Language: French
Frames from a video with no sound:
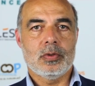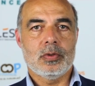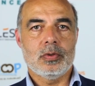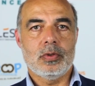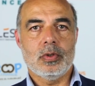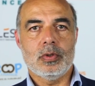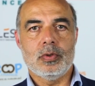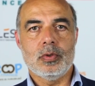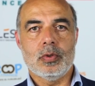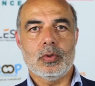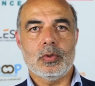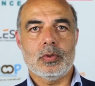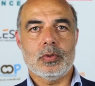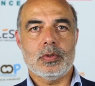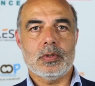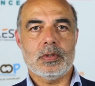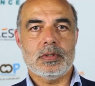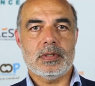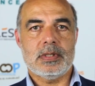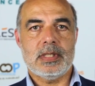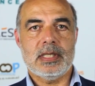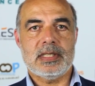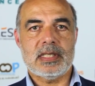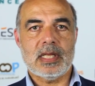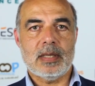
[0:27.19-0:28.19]
de nos
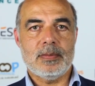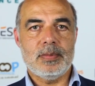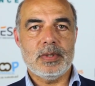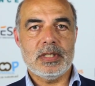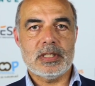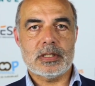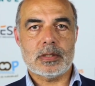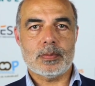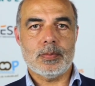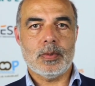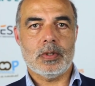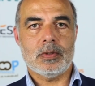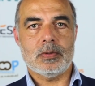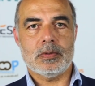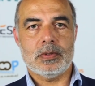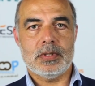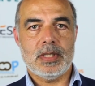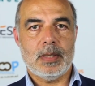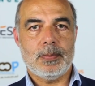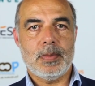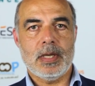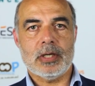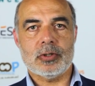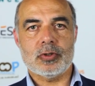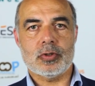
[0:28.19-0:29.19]
établissements
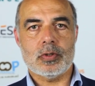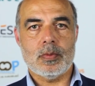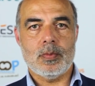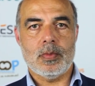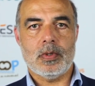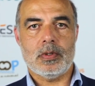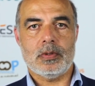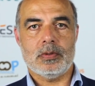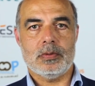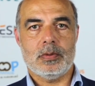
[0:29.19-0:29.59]
d'hébergement,